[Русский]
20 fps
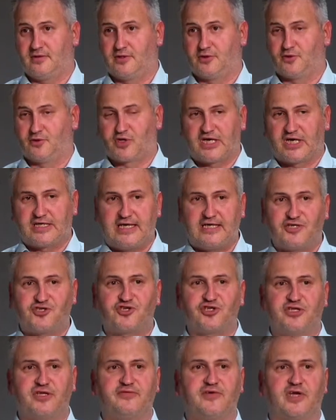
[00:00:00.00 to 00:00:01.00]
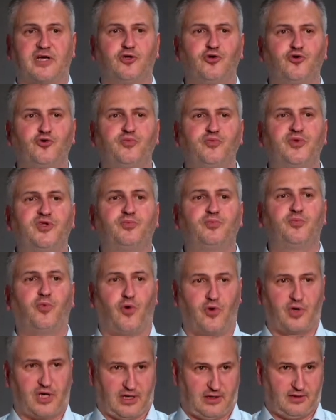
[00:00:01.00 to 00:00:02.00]
Но когда человек любит
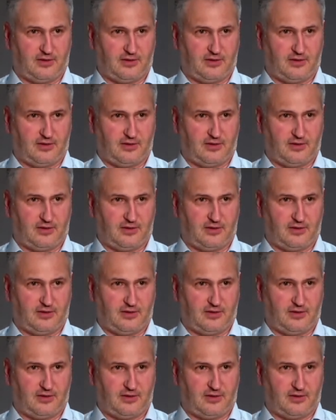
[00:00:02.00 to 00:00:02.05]
Бога,